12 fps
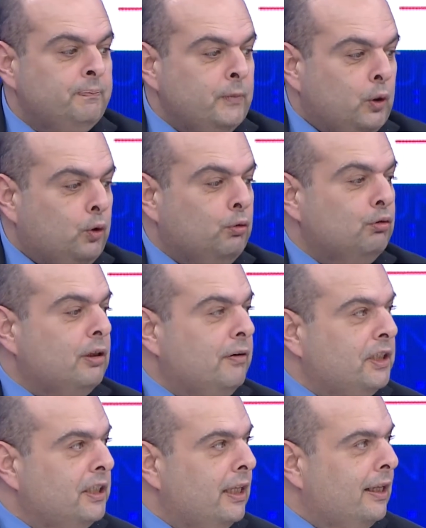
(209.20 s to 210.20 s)
Kurtuluş
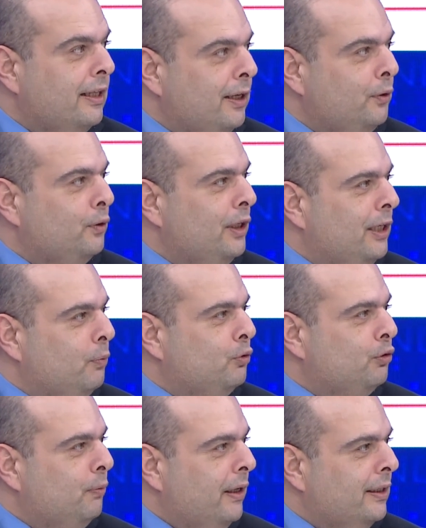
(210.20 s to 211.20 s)
Savaşı'nda da ne diyordu Hint
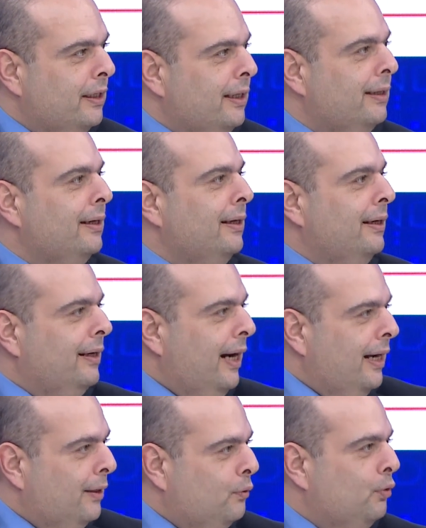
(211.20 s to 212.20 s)
Müslümanları?
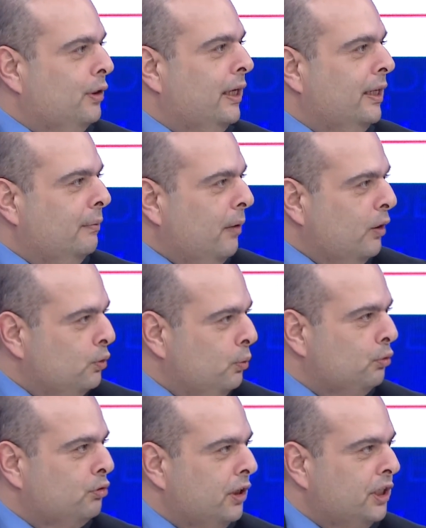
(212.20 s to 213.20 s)
Yani Türkiye'nin mazlum
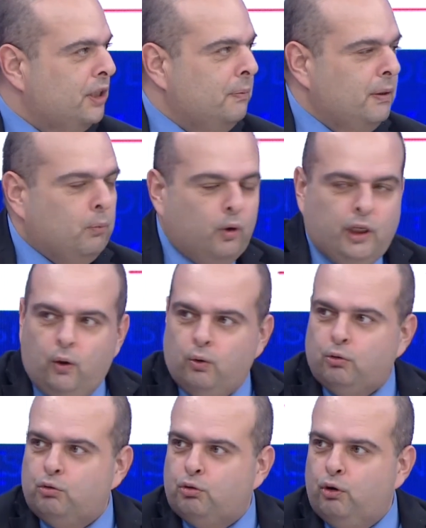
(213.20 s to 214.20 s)
ulusları için bir model
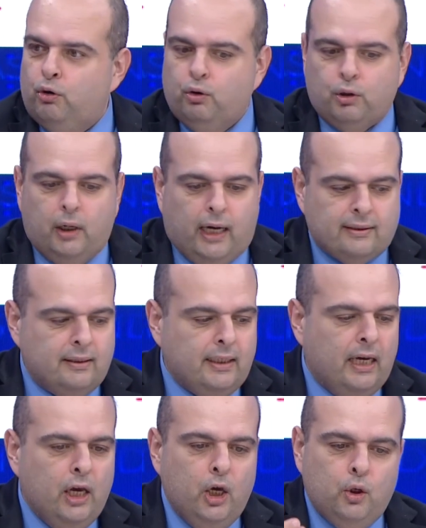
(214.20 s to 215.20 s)
olduğunu söylüyordu.
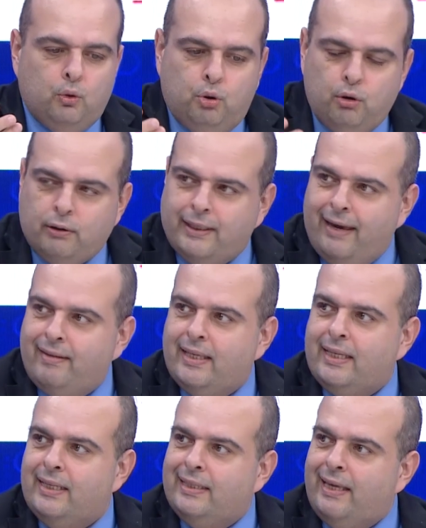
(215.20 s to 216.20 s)
Aslında Türk
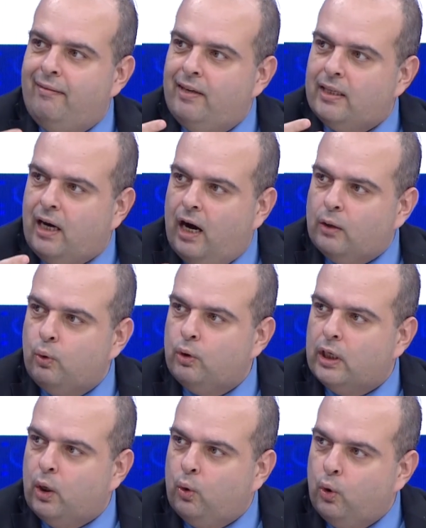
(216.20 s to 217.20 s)
devletinin devlet aklı
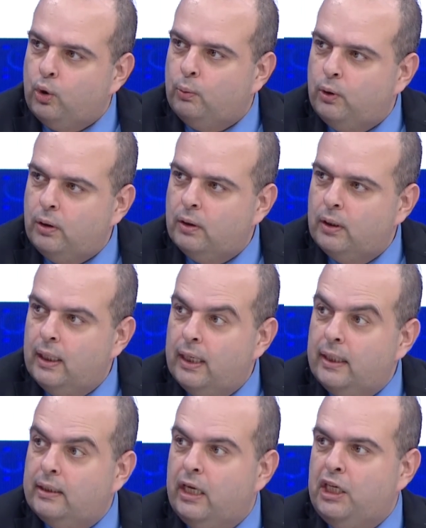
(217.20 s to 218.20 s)
olarak konumu
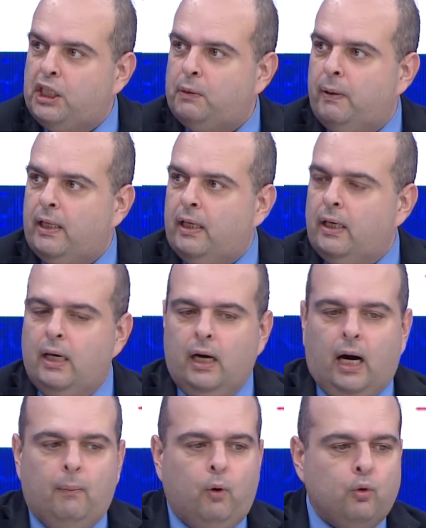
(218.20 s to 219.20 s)
değişmedi.
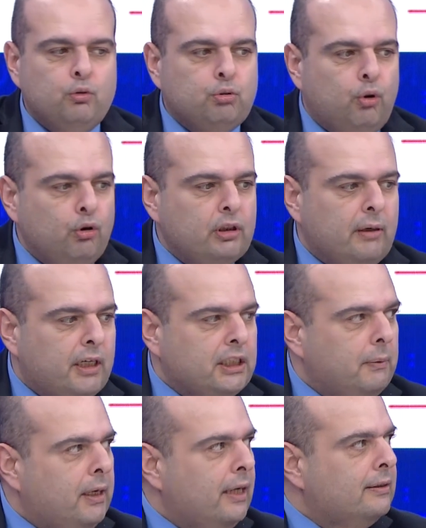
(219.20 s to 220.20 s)
Ama onu soğuk
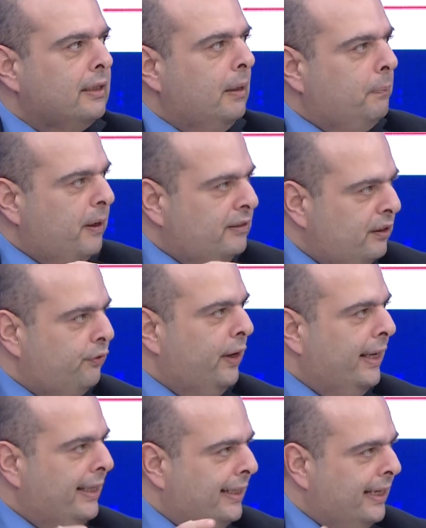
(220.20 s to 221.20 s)
savaşta biraz daha pasif,
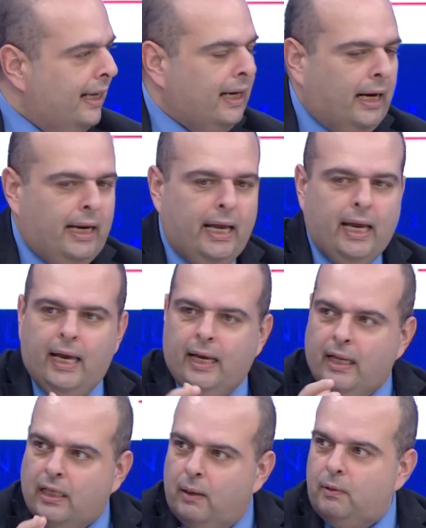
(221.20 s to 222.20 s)
edilgen hale
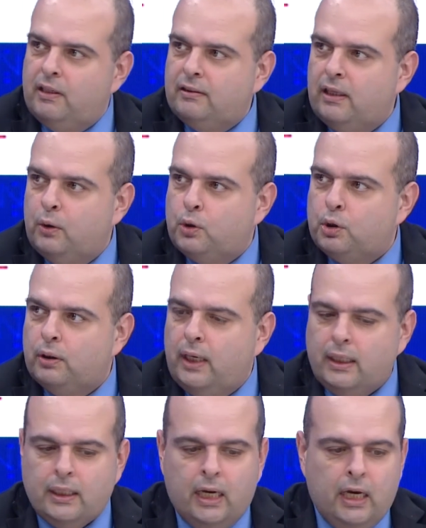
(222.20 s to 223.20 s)
getirebiliriz diye
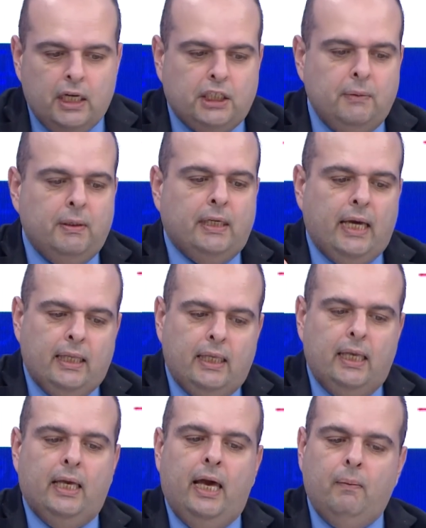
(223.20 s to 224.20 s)
düşündüler. Şimdi
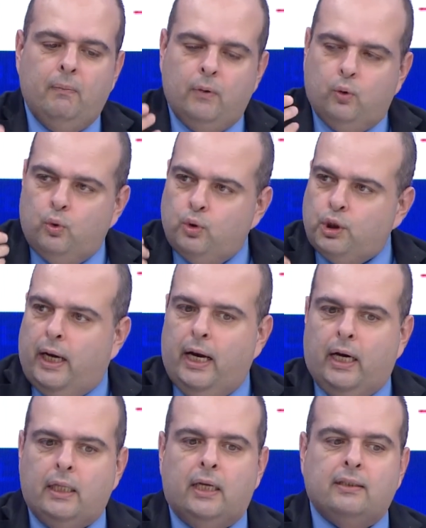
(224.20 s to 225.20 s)
kendi hem kurucu
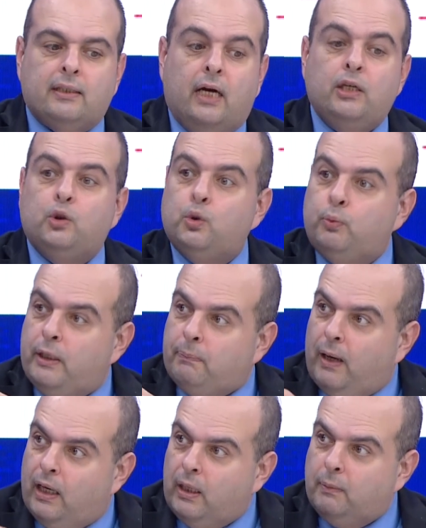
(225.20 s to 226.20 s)
ayarlarını sadece
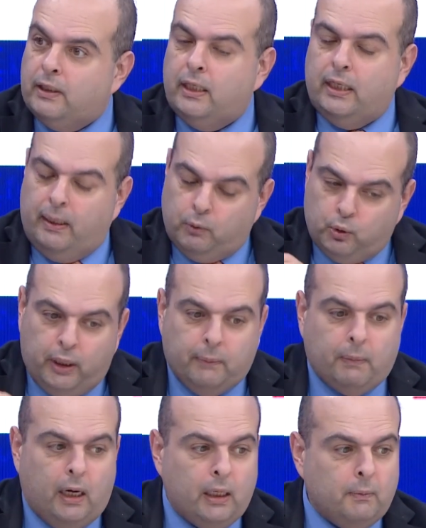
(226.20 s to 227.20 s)
Cumhuriyet bağlamında değil hem
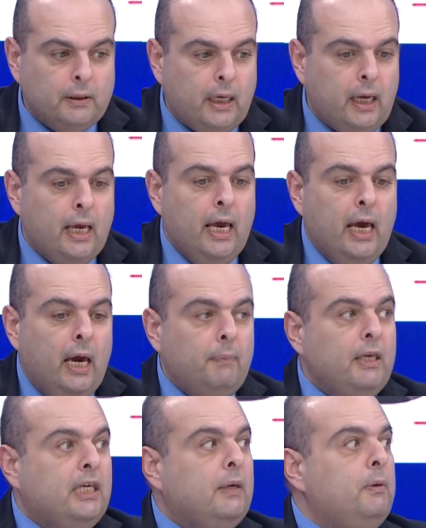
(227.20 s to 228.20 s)
Cumhuriyet bağlamında
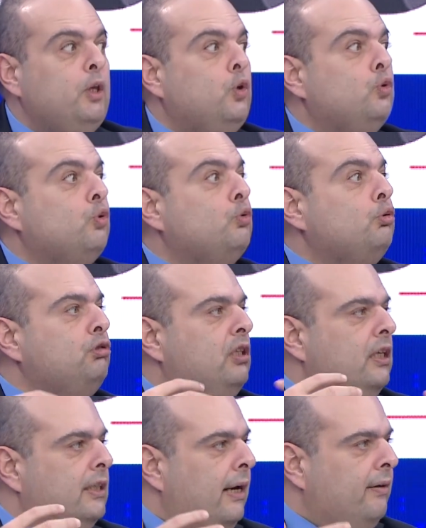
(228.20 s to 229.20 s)
hem de 2230
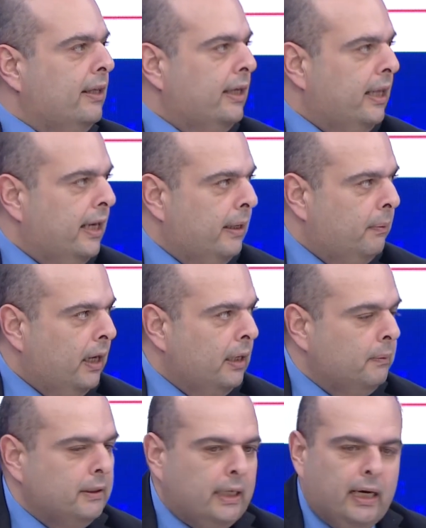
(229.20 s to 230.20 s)
yıllık devlet geleneği
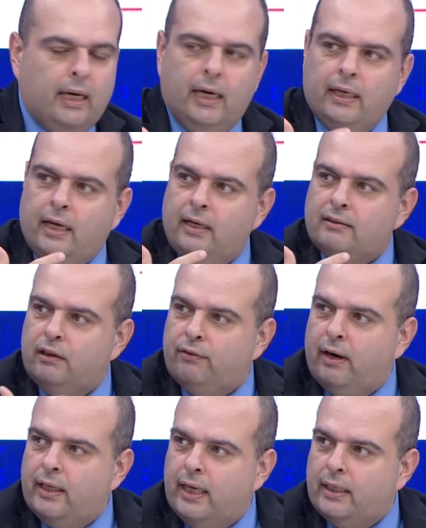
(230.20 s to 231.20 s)
bağlamında kendisi
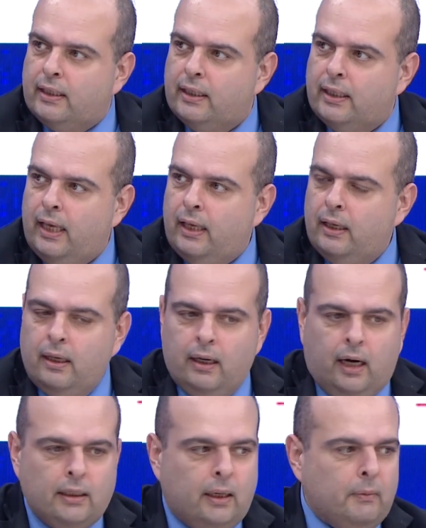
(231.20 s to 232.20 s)
ifade ettiğinde
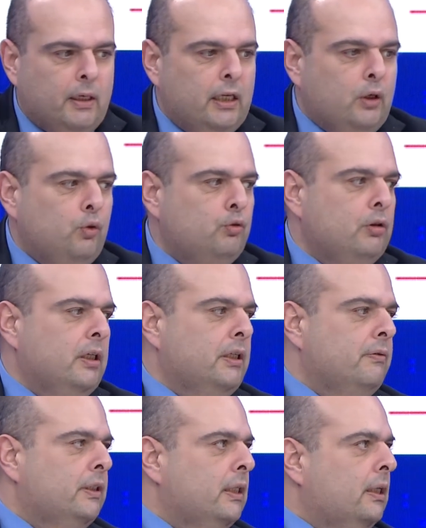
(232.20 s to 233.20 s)
adamların 200 yıllık
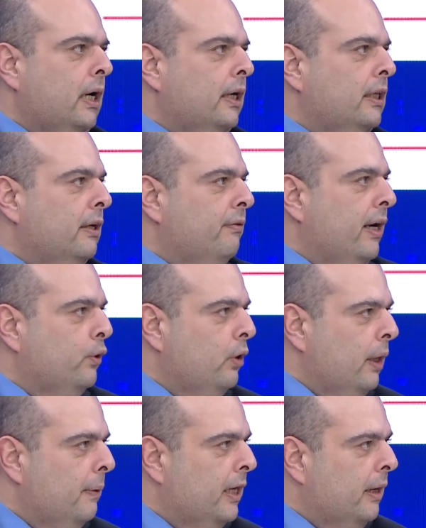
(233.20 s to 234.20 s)
işte tarihleri var
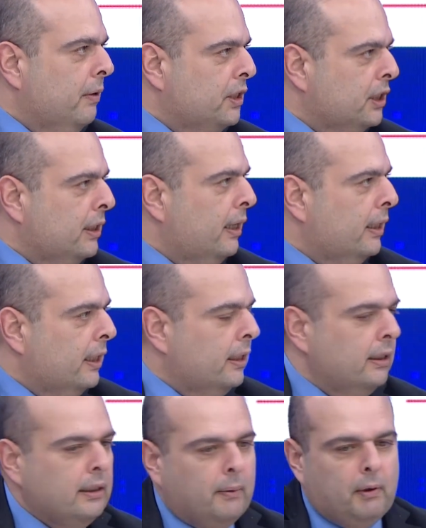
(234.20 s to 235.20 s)
yok Amerika Birleşik
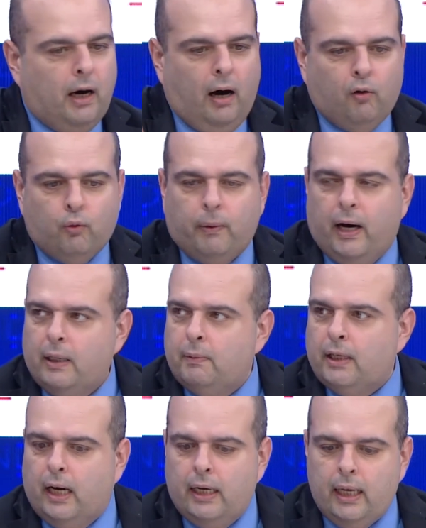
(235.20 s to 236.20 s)
Devletleri'nin. Tabii Avrupa ayrı
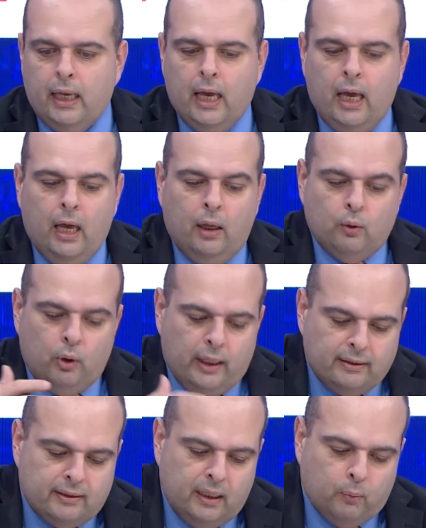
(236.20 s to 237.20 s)
bir tarih.
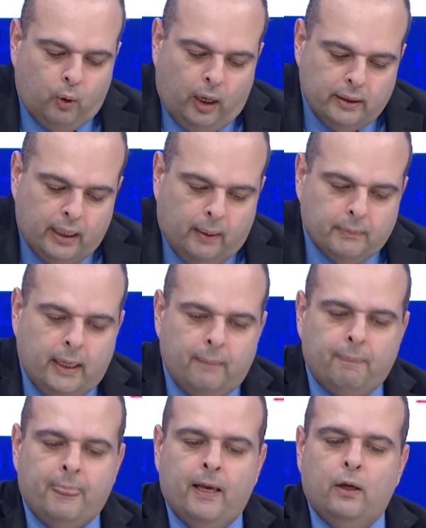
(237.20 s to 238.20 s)
Dolayısıyla bu anlamda
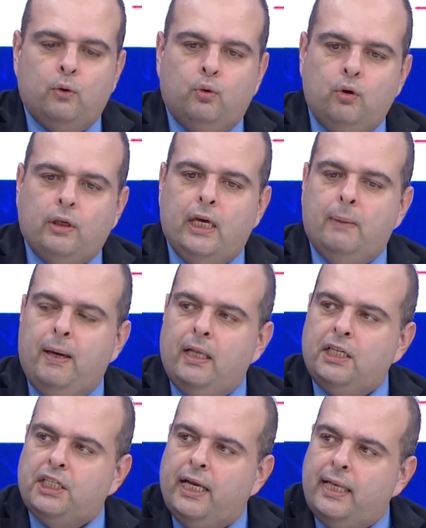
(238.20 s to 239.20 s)
Türkiye'yi
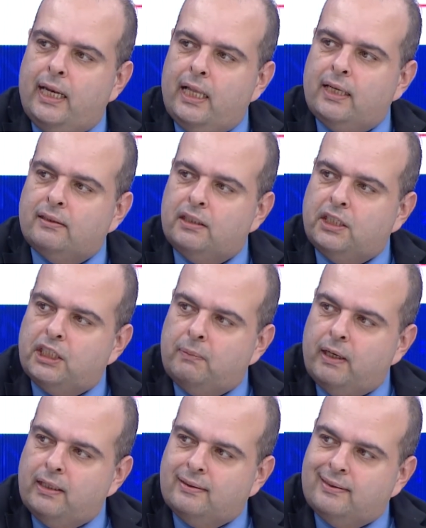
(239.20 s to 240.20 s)
belli cenderelere
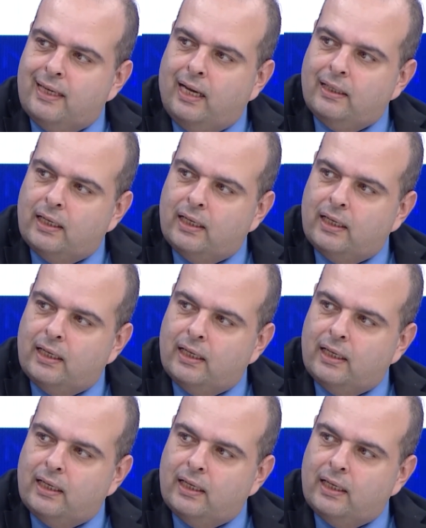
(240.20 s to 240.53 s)
sıkıştırmak isteyenler